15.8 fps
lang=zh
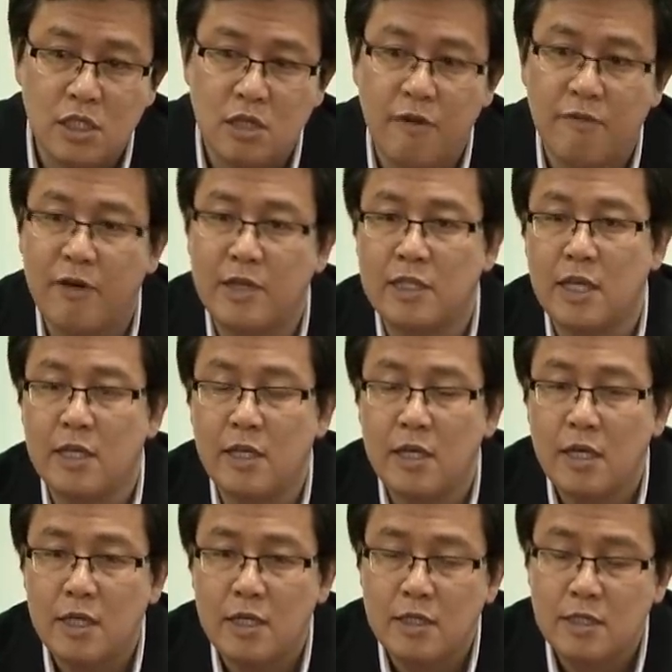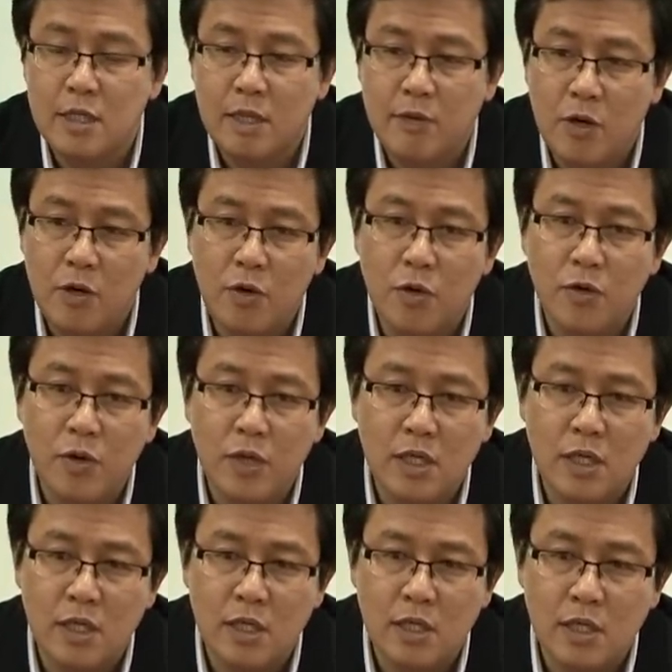势的发展，让马华工会
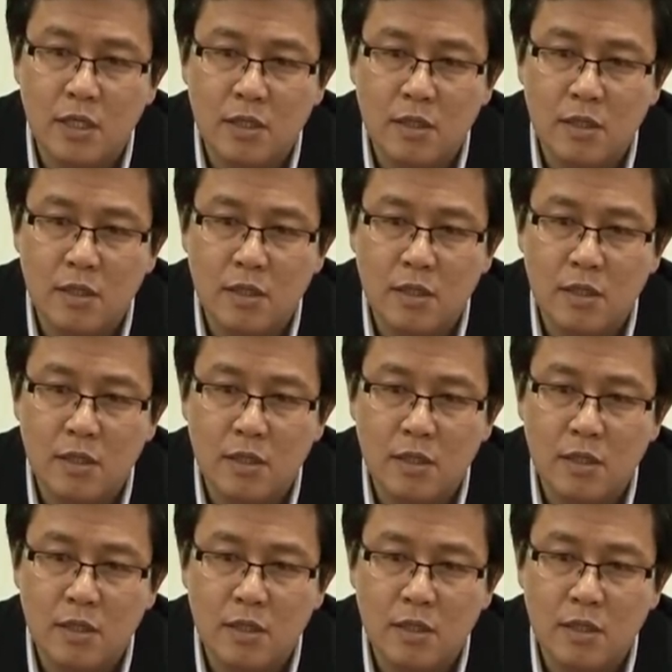的。